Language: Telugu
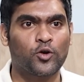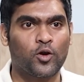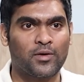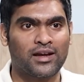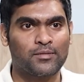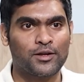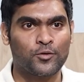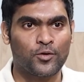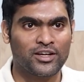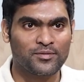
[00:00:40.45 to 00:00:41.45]
సో ఒక పక్కన
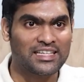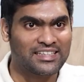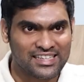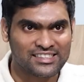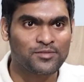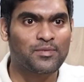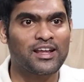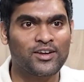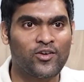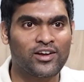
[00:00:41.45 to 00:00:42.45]
మన కోరిక మీద ఇంటెన్షన్
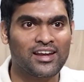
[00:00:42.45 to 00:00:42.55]
బలంగా